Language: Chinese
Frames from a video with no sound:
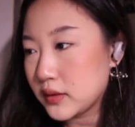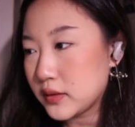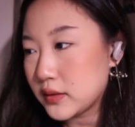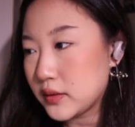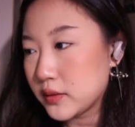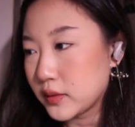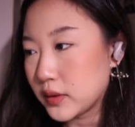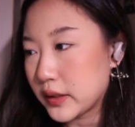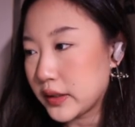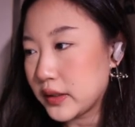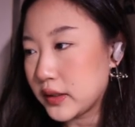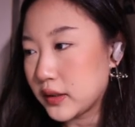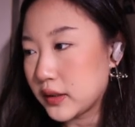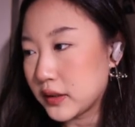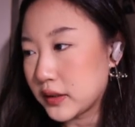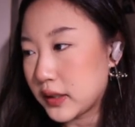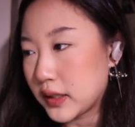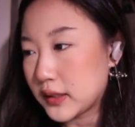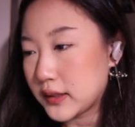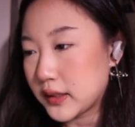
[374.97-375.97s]
就可以
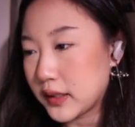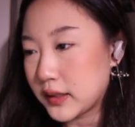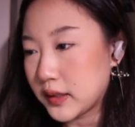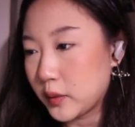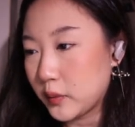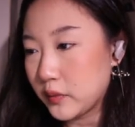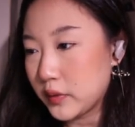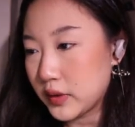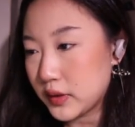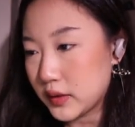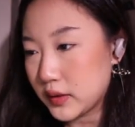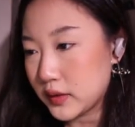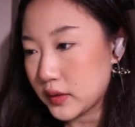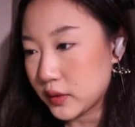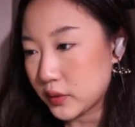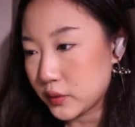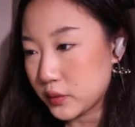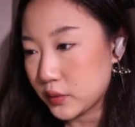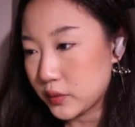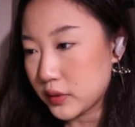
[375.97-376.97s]
和他在咱们温馨
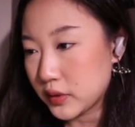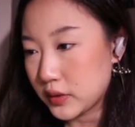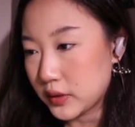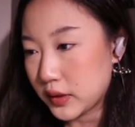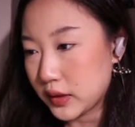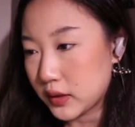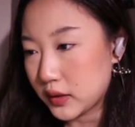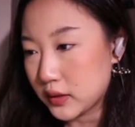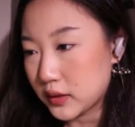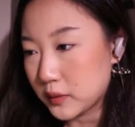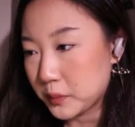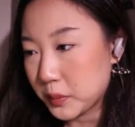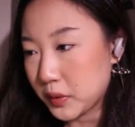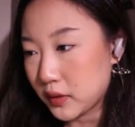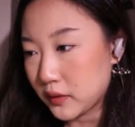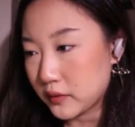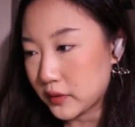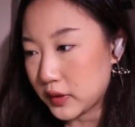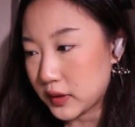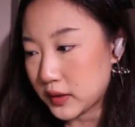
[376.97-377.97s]
小区的这一个
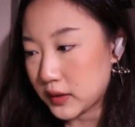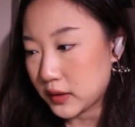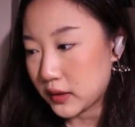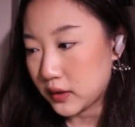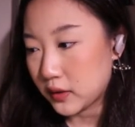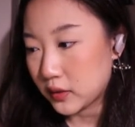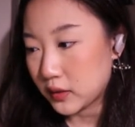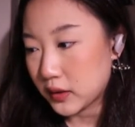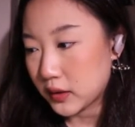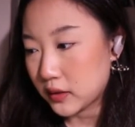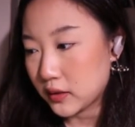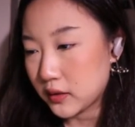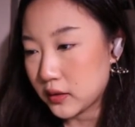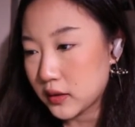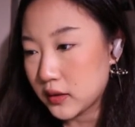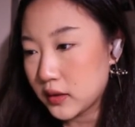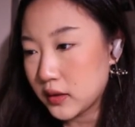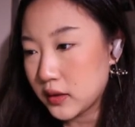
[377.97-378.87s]
buff 底下聊天儿。